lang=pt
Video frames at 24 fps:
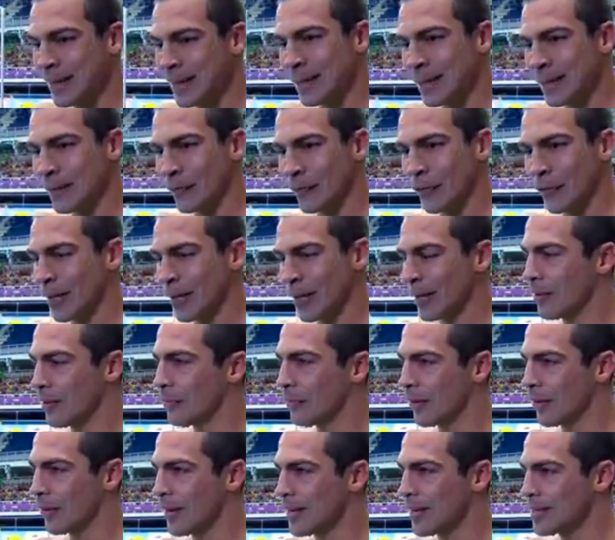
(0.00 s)
Não foi nada
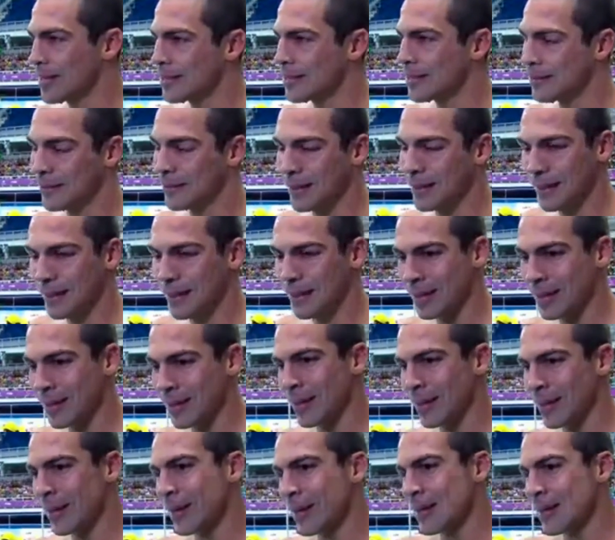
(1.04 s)
fácil, né?
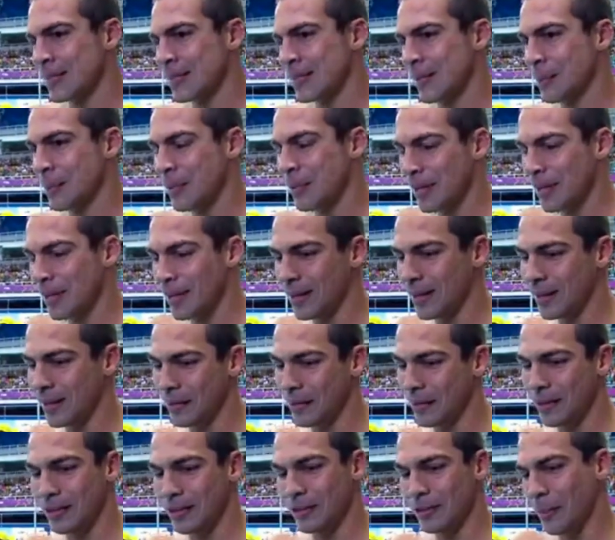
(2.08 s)
Sempre
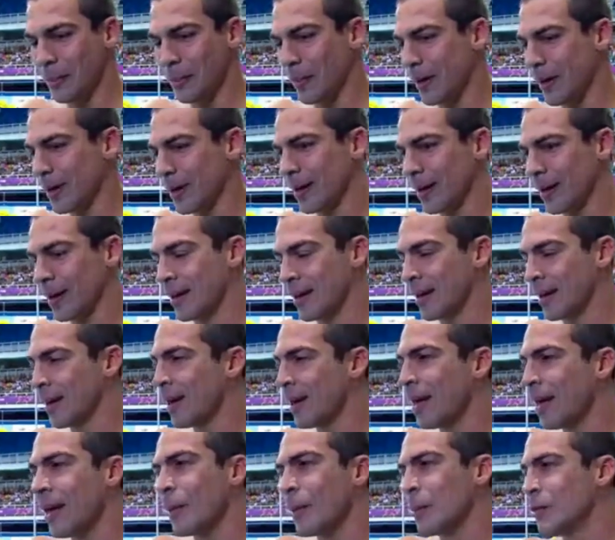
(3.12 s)
quando a gente para,
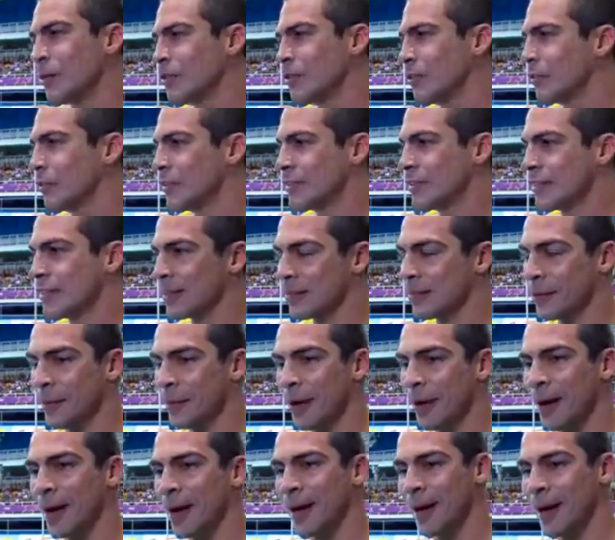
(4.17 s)
muito difícil
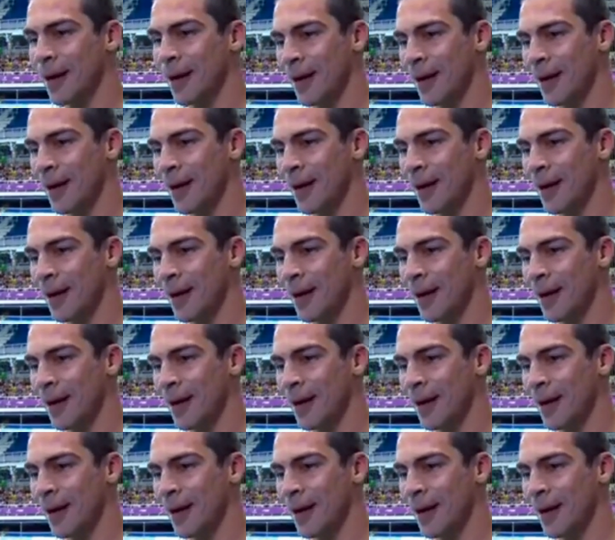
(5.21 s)
retomar.